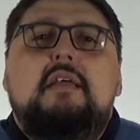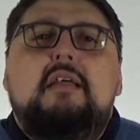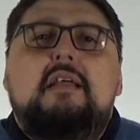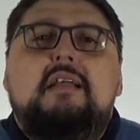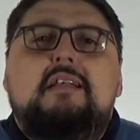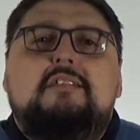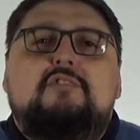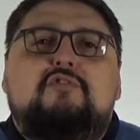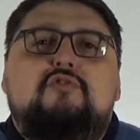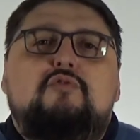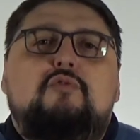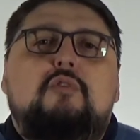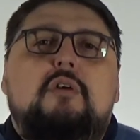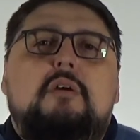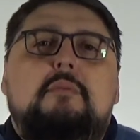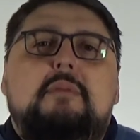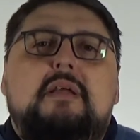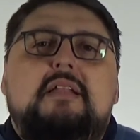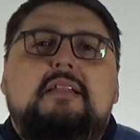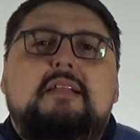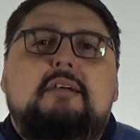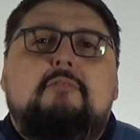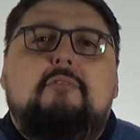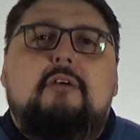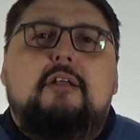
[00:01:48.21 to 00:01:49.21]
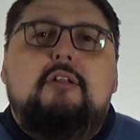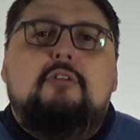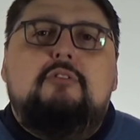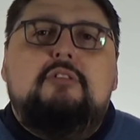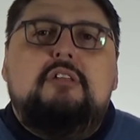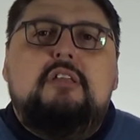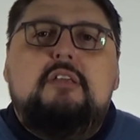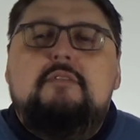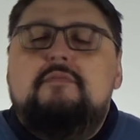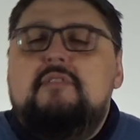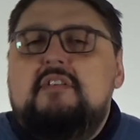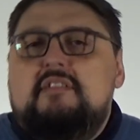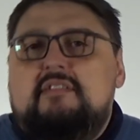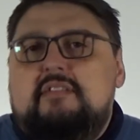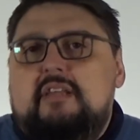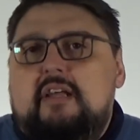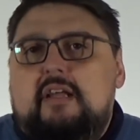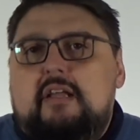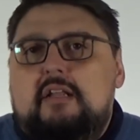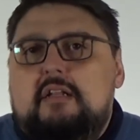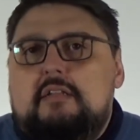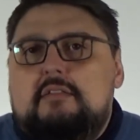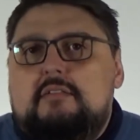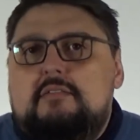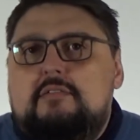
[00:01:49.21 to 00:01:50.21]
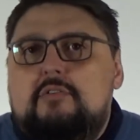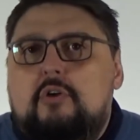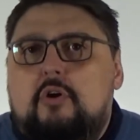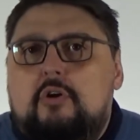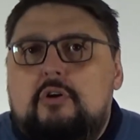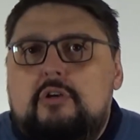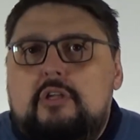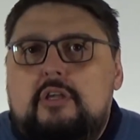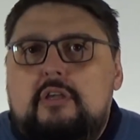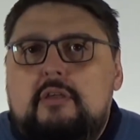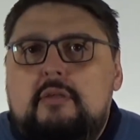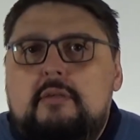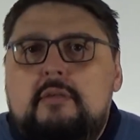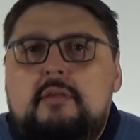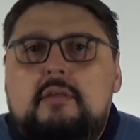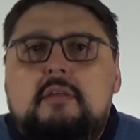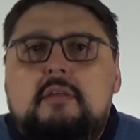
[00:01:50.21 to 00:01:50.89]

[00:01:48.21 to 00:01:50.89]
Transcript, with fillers: è sicuramente quello di investire in azioni.